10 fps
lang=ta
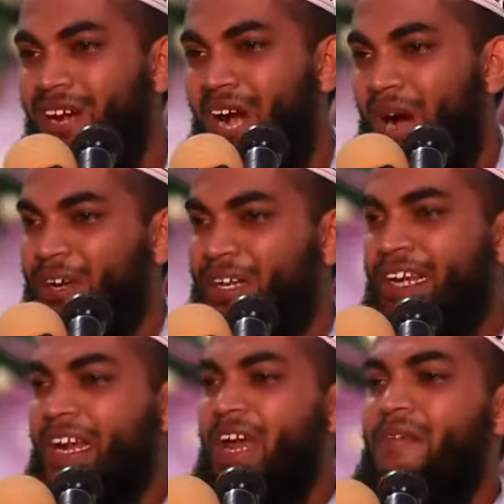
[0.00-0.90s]

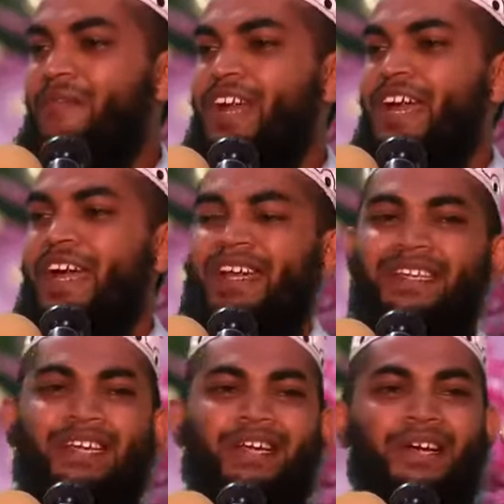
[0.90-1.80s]
அவற்றையெல்லாம் விட
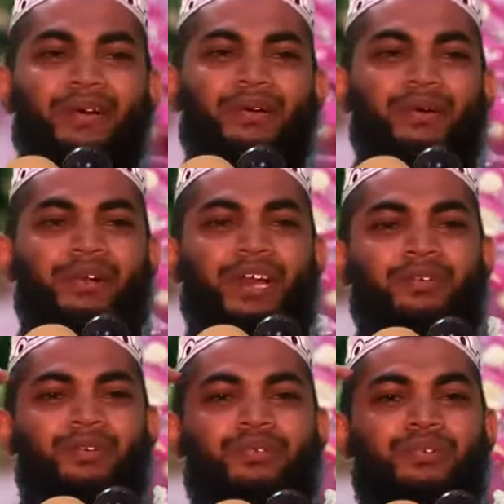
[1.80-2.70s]
எங்களுக்கு ஒரு
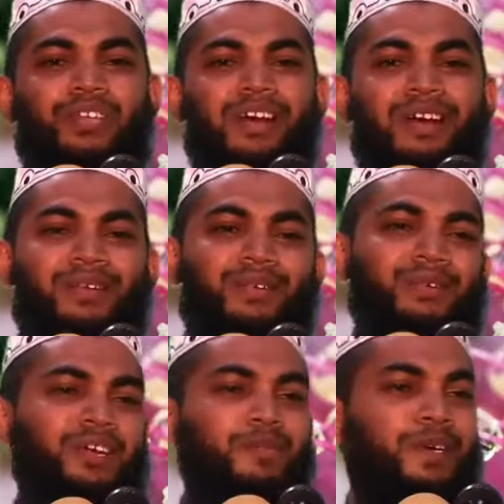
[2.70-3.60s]
அறிவு கூடுதலாக
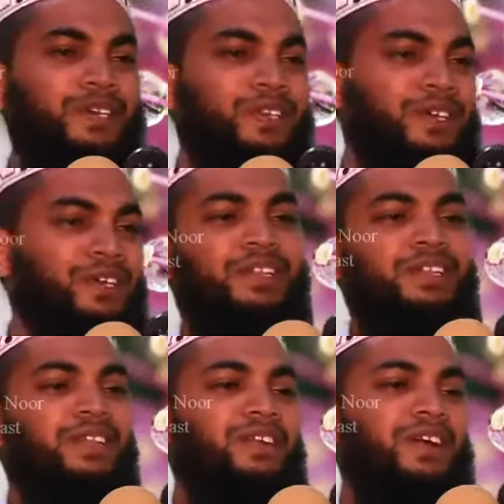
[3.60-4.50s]
கொடுக்கப்பட்டிருக்கிறது
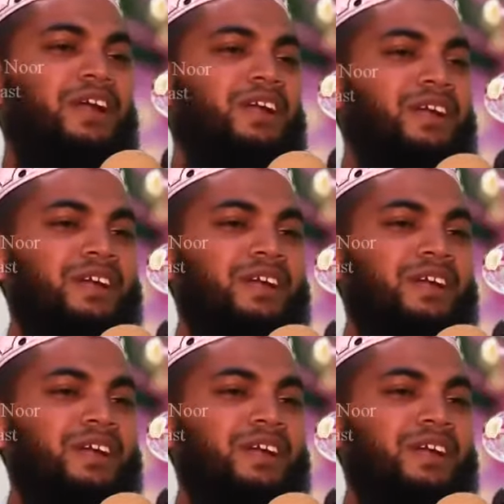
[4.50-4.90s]
அதனால்